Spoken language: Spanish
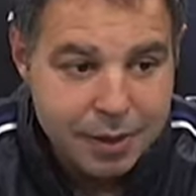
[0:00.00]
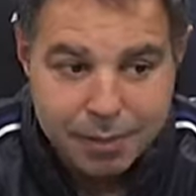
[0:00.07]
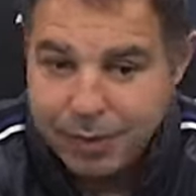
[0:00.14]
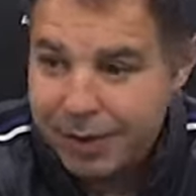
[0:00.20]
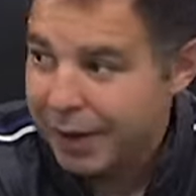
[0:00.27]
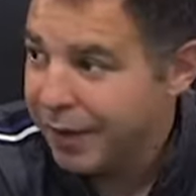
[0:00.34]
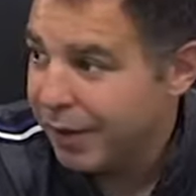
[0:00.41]

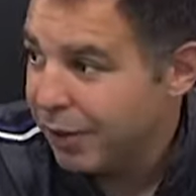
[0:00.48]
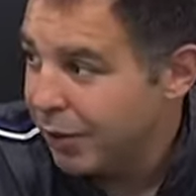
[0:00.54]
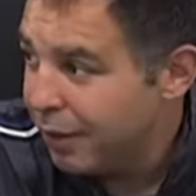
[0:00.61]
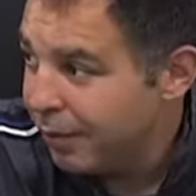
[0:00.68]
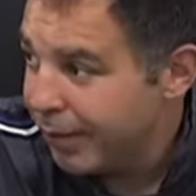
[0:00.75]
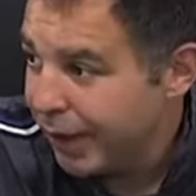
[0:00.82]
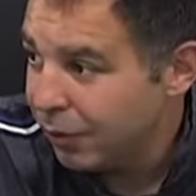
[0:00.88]
pierde con
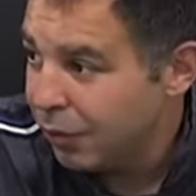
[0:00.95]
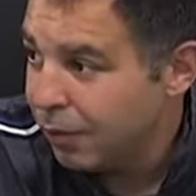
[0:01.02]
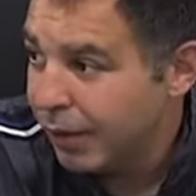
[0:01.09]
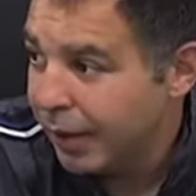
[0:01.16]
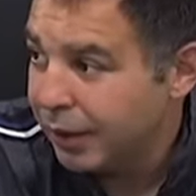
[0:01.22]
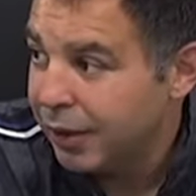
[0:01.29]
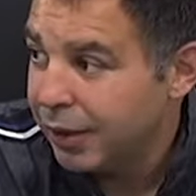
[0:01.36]
el Prat un
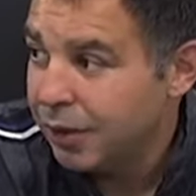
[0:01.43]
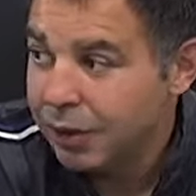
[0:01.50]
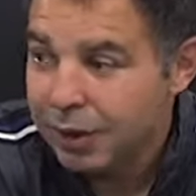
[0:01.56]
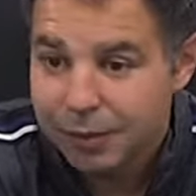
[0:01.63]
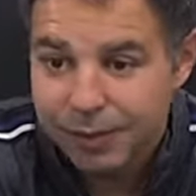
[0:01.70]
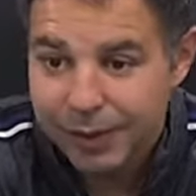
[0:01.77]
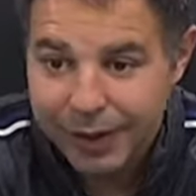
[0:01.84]
partido
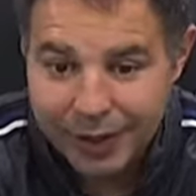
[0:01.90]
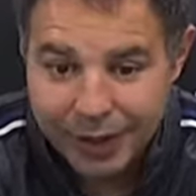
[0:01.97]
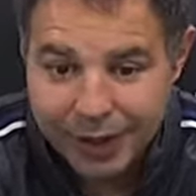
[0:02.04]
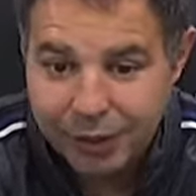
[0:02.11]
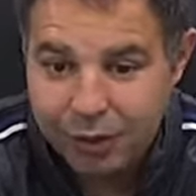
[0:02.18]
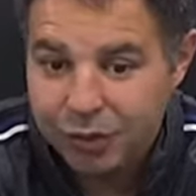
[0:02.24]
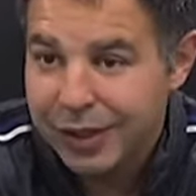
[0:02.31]
que es para
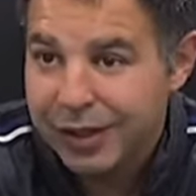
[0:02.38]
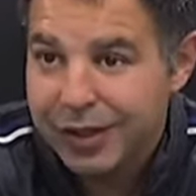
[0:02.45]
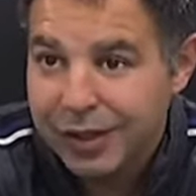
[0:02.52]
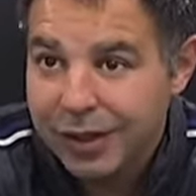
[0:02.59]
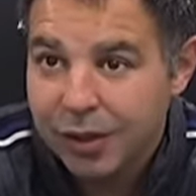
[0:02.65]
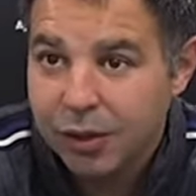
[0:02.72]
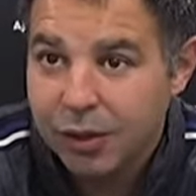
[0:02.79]
ganarlo
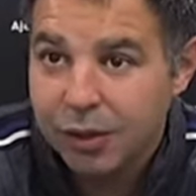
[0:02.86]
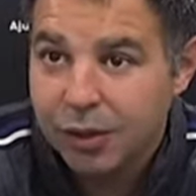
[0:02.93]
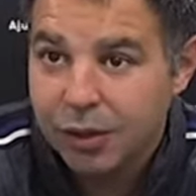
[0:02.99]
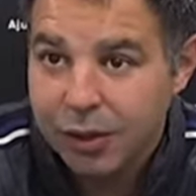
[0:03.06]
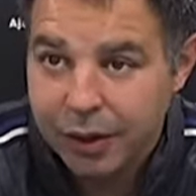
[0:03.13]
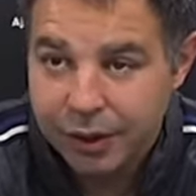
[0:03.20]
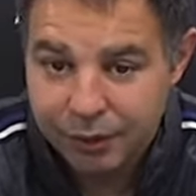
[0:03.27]
3-0
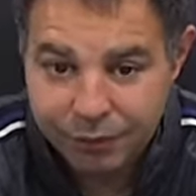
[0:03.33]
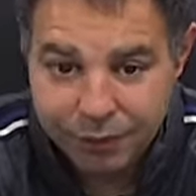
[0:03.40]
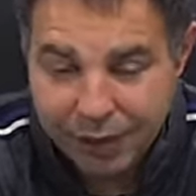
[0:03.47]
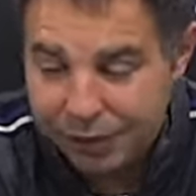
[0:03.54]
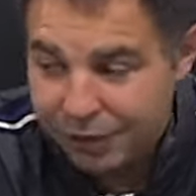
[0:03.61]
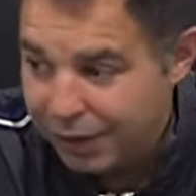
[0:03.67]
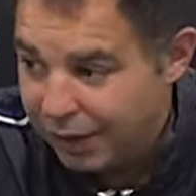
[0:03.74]
eh,
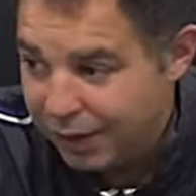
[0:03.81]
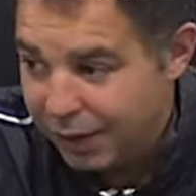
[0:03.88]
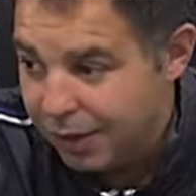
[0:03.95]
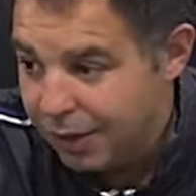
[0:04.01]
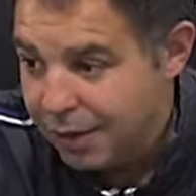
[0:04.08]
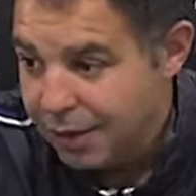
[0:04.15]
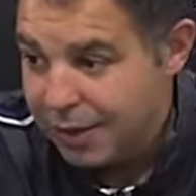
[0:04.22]
fácil
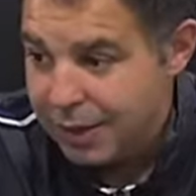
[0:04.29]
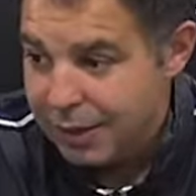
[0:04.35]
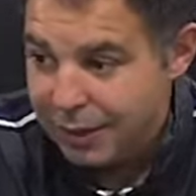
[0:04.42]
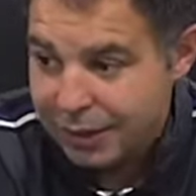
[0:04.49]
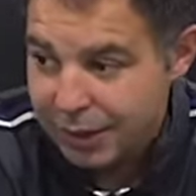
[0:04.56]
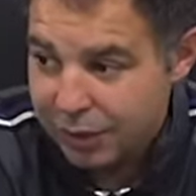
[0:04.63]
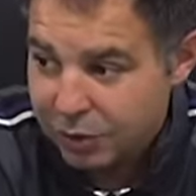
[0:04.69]

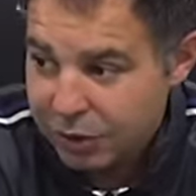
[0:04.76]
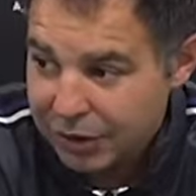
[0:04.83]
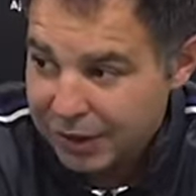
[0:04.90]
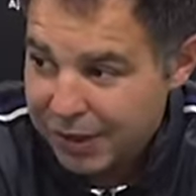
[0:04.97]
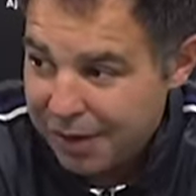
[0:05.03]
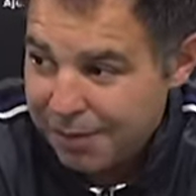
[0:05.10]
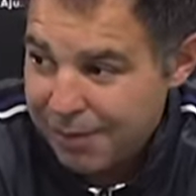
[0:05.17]
y se nos
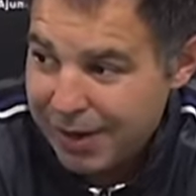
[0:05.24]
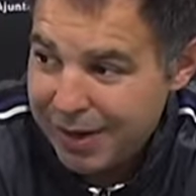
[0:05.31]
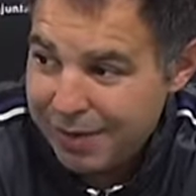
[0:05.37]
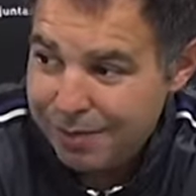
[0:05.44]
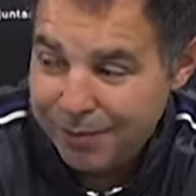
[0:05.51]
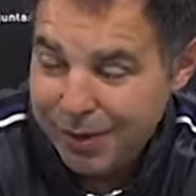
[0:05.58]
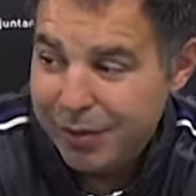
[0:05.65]

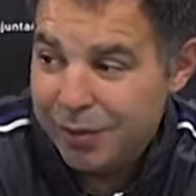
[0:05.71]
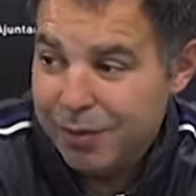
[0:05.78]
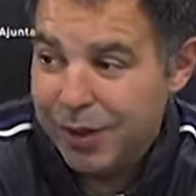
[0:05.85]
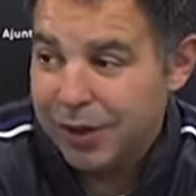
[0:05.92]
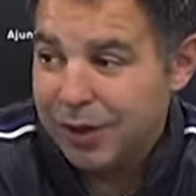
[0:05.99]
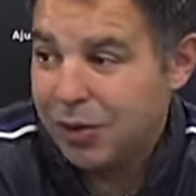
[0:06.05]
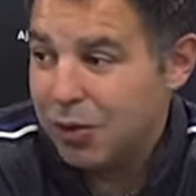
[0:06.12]
escapa, pierde un
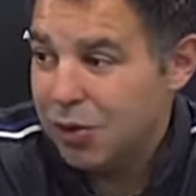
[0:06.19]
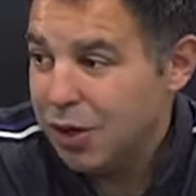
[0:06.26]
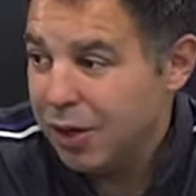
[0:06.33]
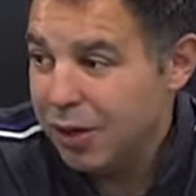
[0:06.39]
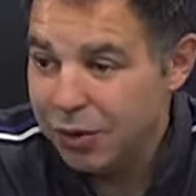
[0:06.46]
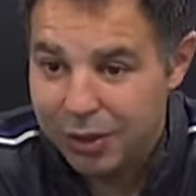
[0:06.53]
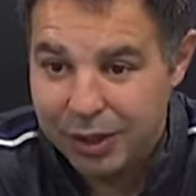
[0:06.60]
partido con
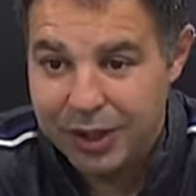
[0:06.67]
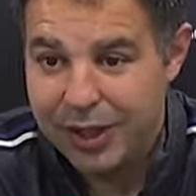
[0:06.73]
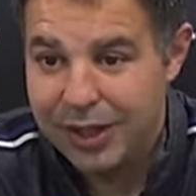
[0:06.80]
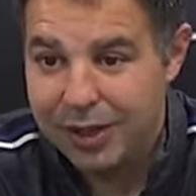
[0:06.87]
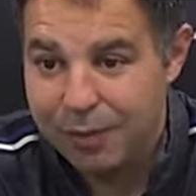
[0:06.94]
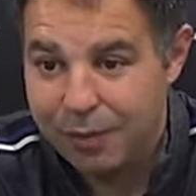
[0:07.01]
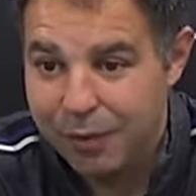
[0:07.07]
el
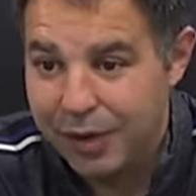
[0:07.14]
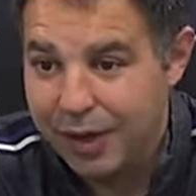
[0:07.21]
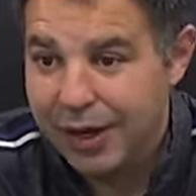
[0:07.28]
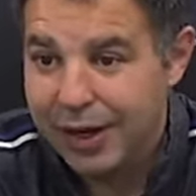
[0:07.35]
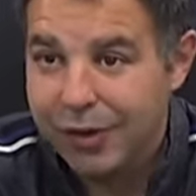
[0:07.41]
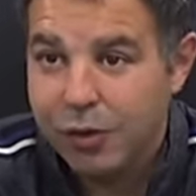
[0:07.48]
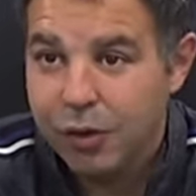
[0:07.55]
Cornellá después de ir
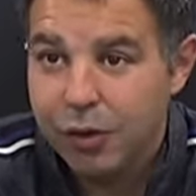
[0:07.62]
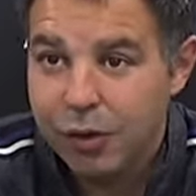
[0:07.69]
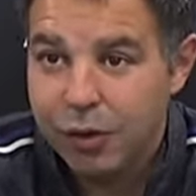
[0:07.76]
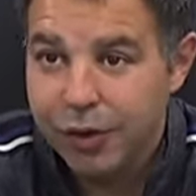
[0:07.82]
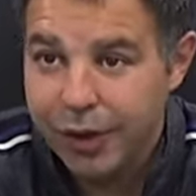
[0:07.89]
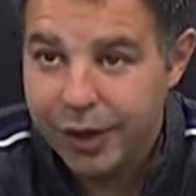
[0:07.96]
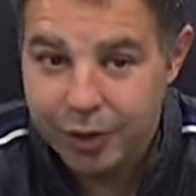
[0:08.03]
ganando
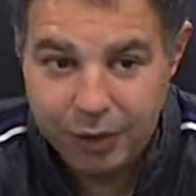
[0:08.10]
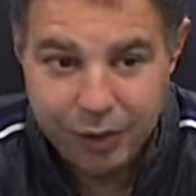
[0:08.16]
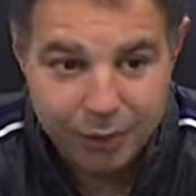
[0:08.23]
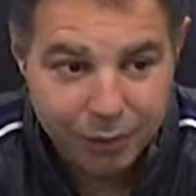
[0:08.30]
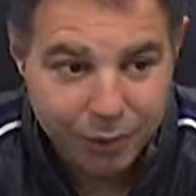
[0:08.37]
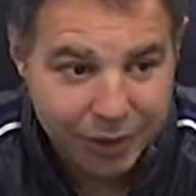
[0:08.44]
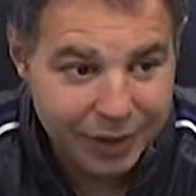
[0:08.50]
2-0 y
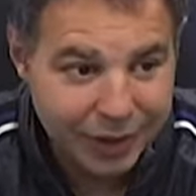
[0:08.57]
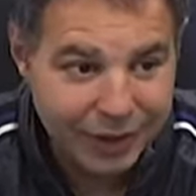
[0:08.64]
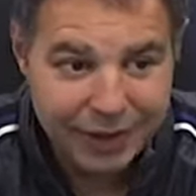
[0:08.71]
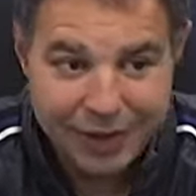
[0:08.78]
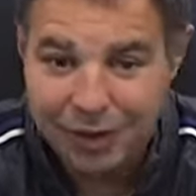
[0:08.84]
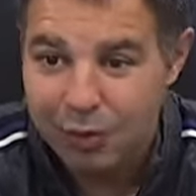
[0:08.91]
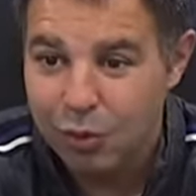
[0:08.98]
después de
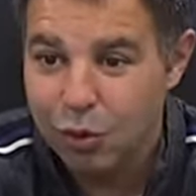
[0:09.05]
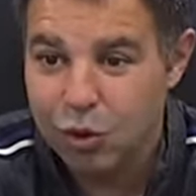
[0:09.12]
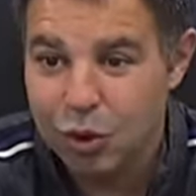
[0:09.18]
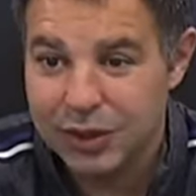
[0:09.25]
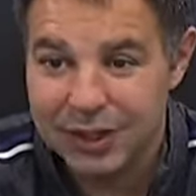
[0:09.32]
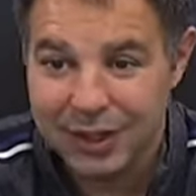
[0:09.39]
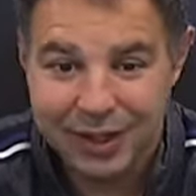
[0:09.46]

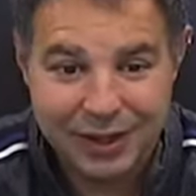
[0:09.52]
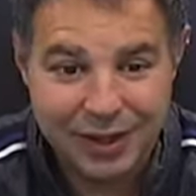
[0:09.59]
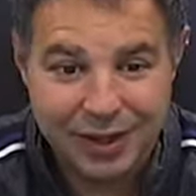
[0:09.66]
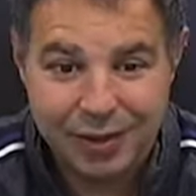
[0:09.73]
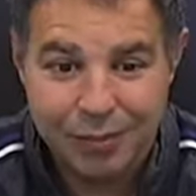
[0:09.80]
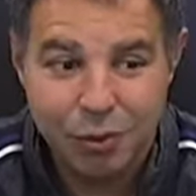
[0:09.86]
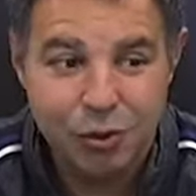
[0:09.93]
incluso hasta que te
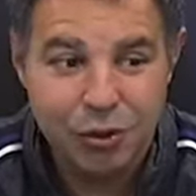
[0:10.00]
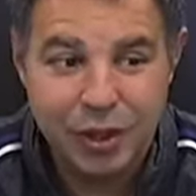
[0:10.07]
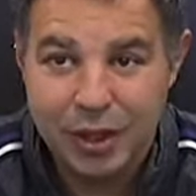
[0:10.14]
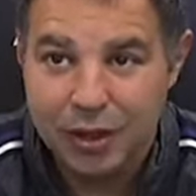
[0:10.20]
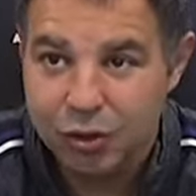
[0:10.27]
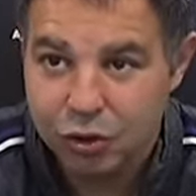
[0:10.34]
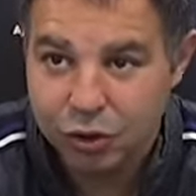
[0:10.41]
remonten
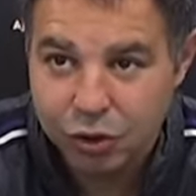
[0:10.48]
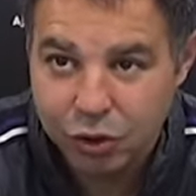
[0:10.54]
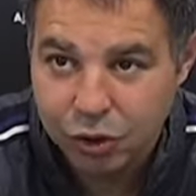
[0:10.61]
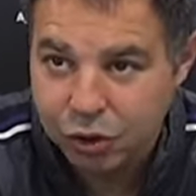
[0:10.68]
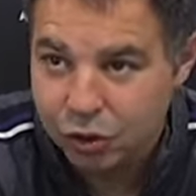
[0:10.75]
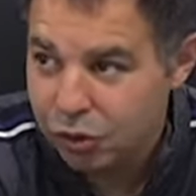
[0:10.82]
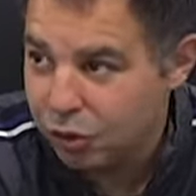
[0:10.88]
el 2-2,